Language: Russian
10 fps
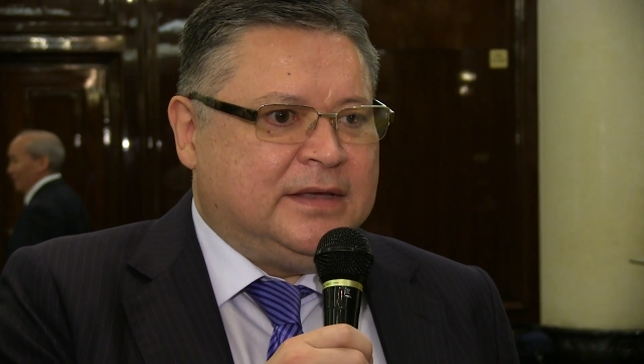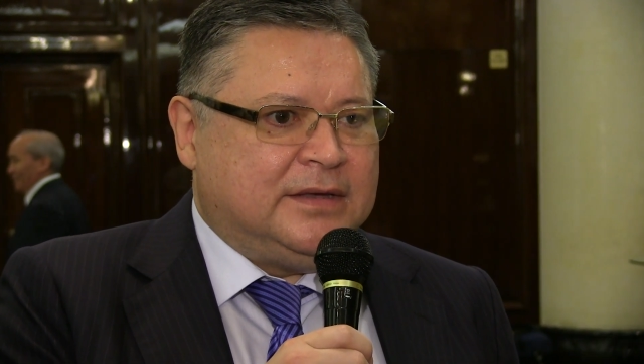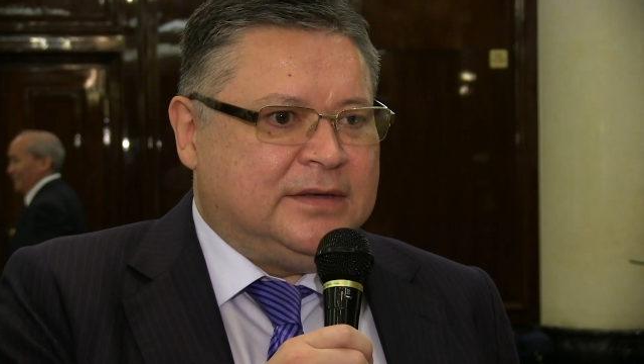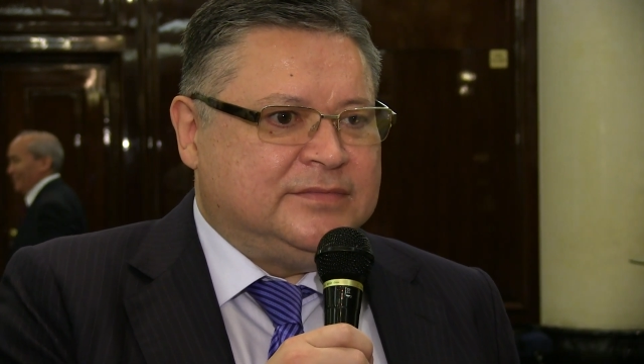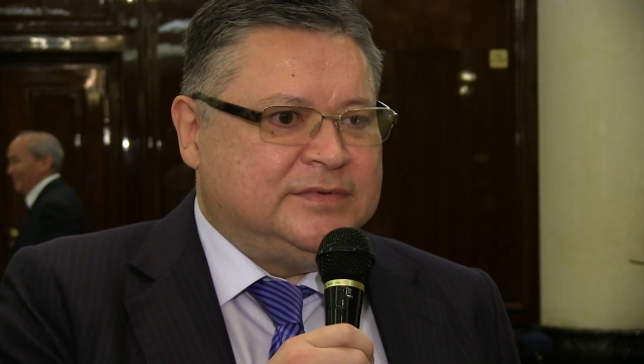
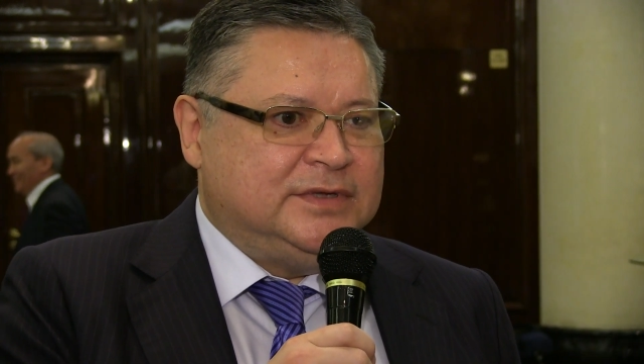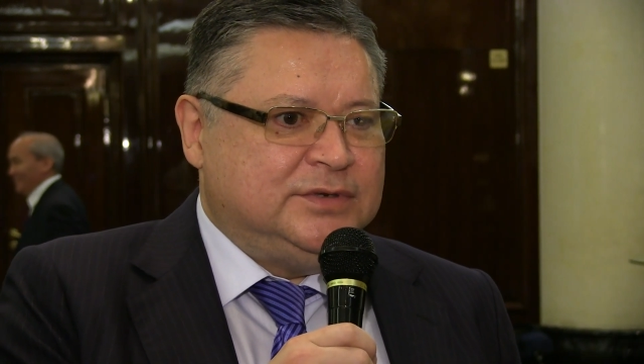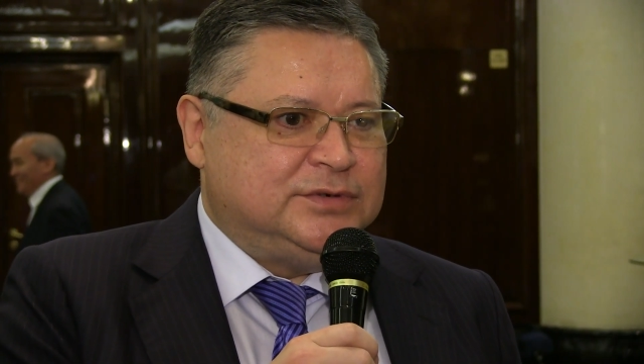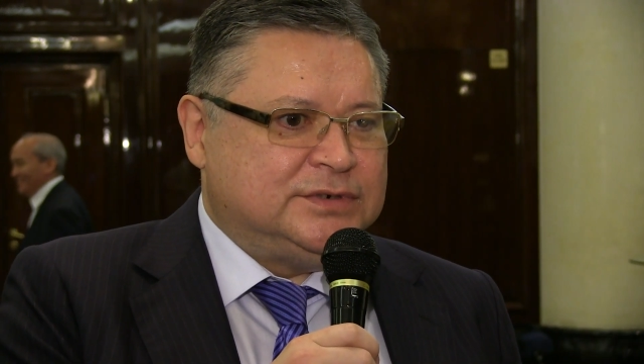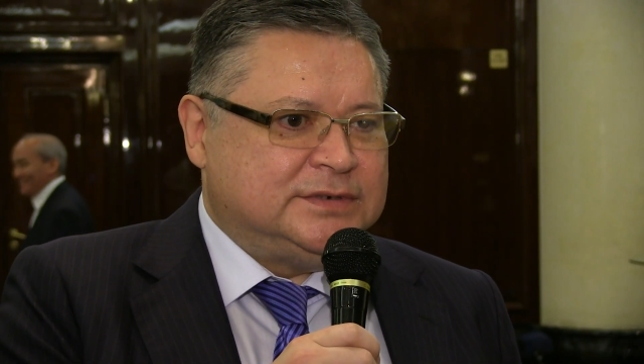Э,
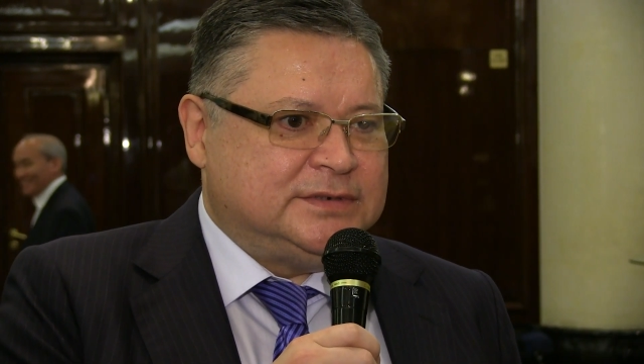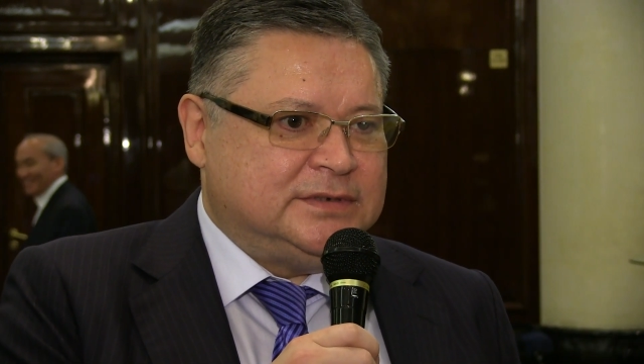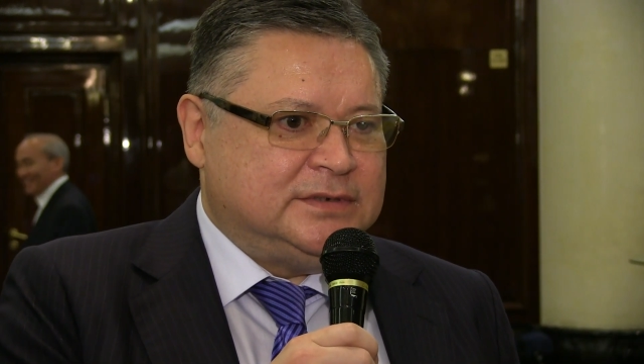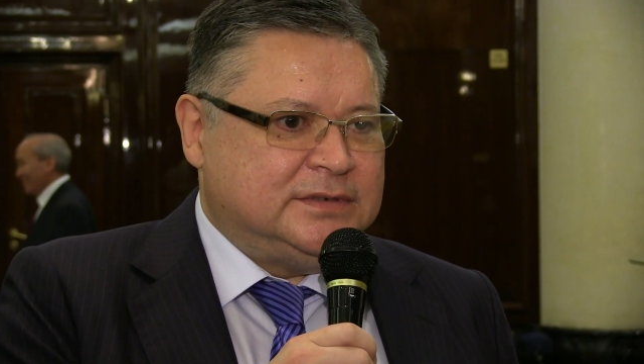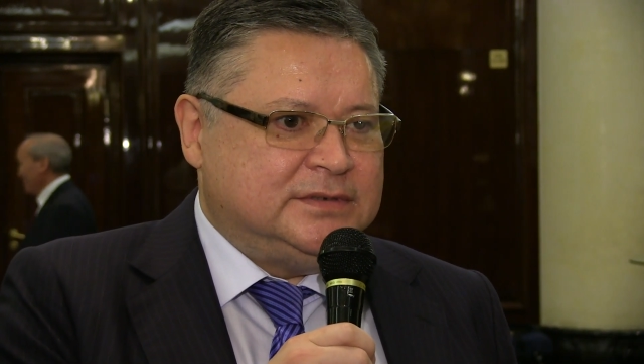
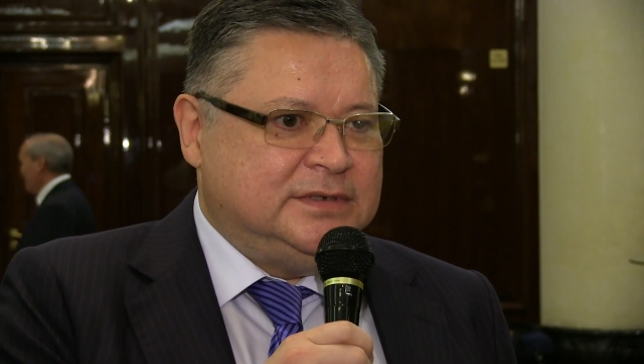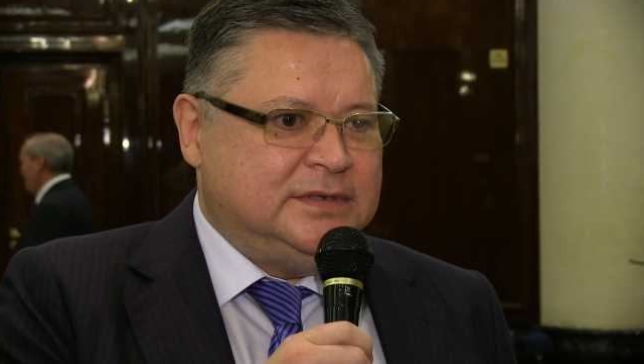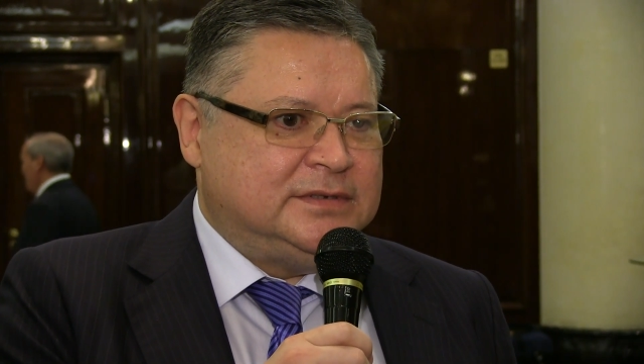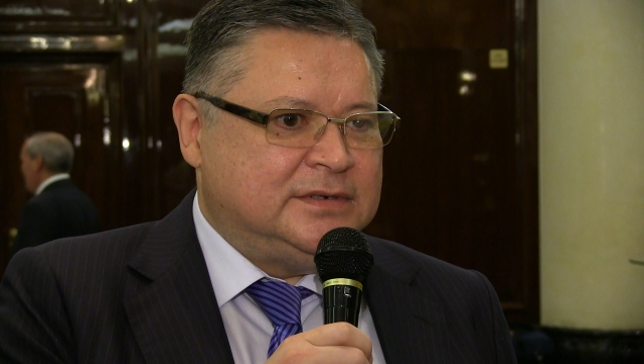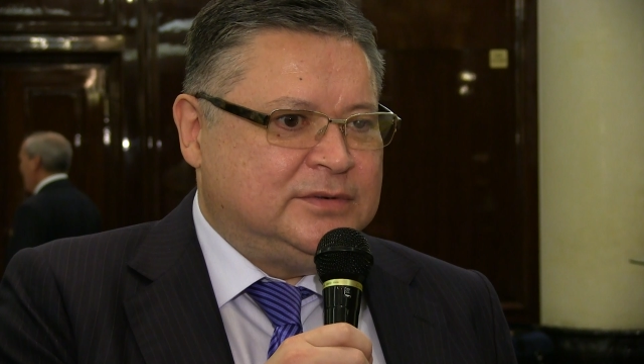выдающихся
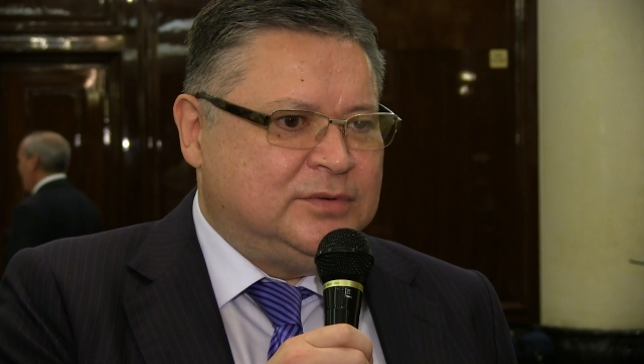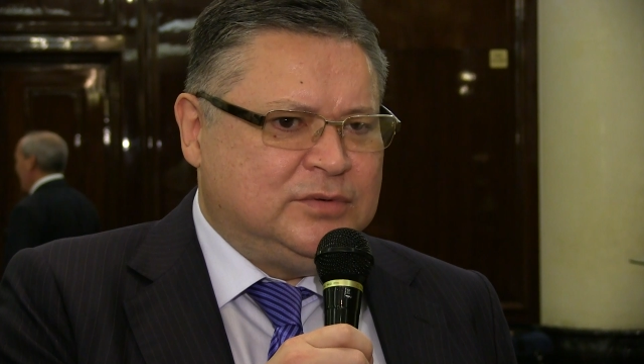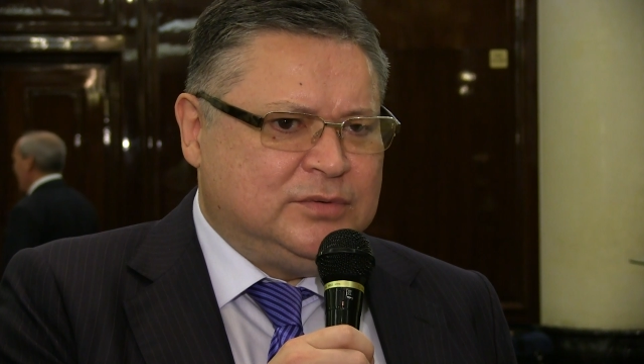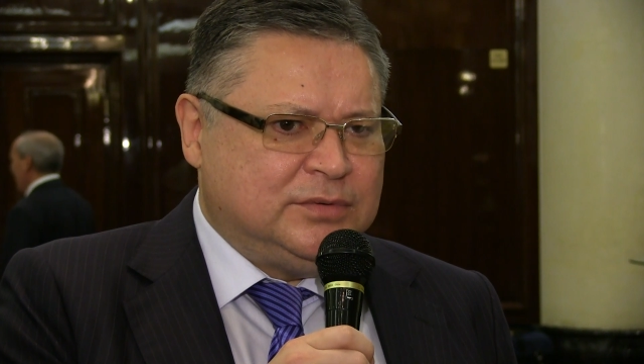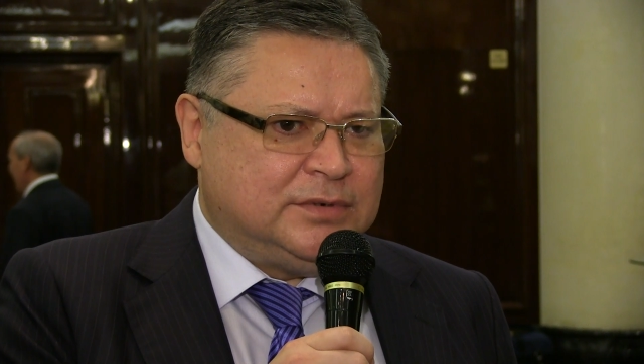деятелей
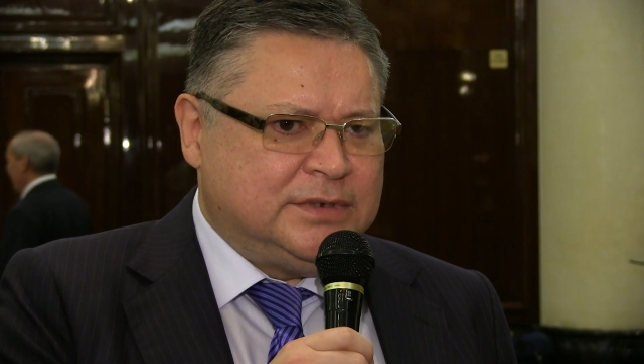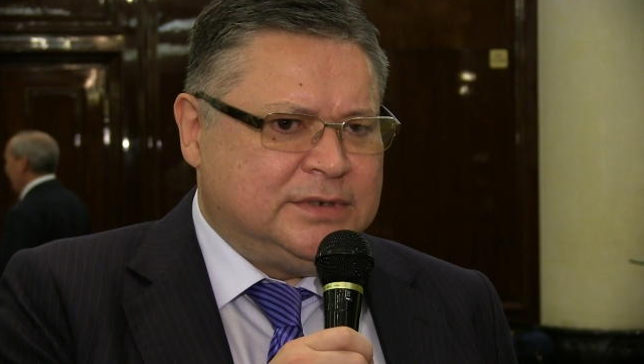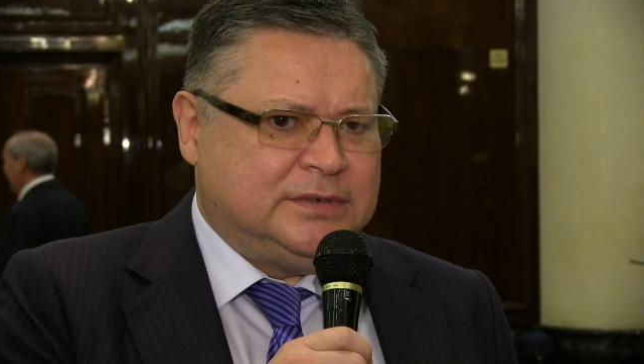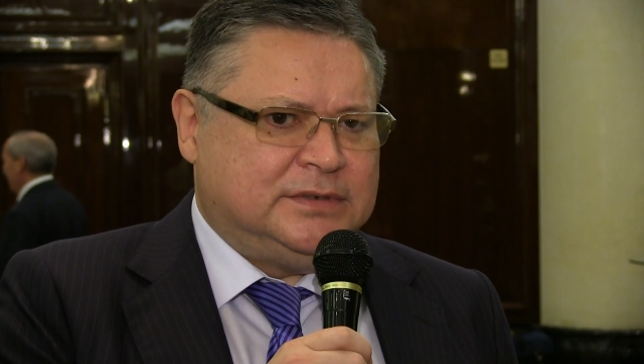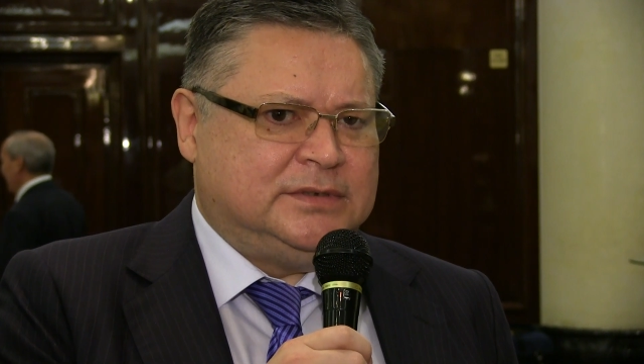культуры
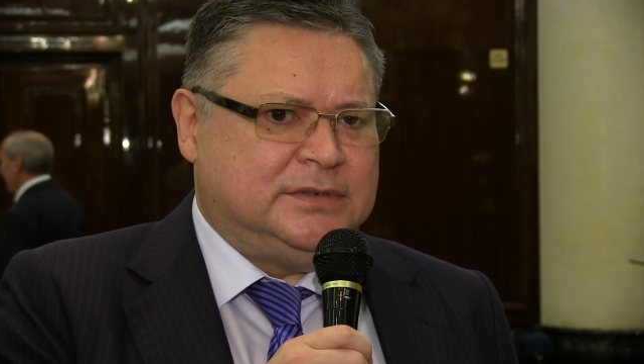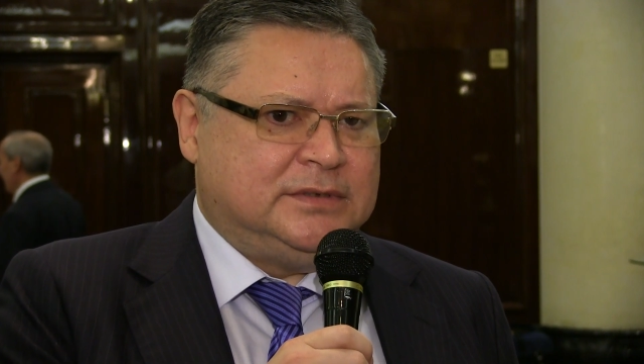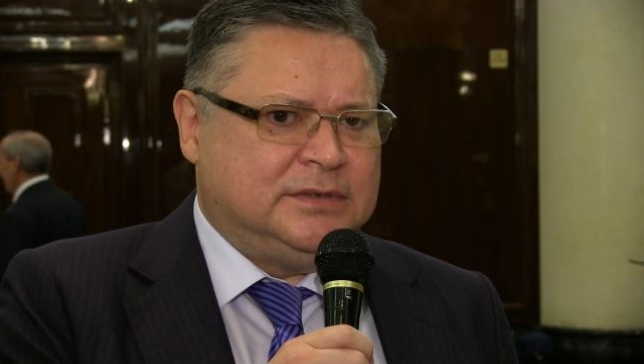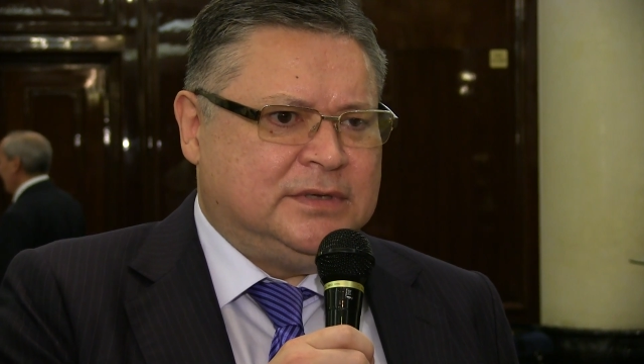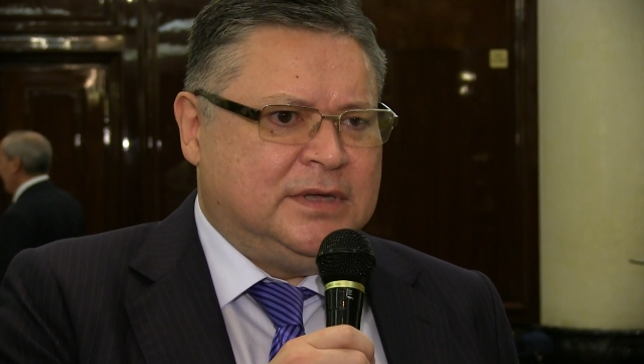
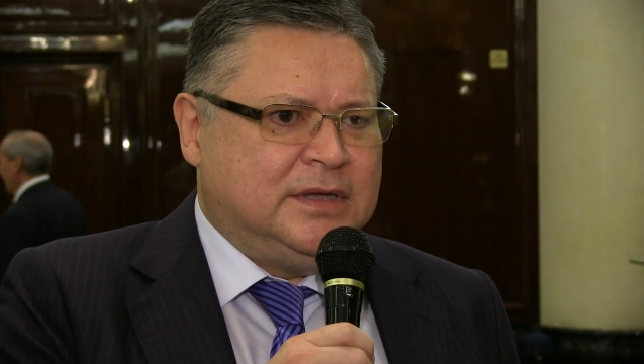э,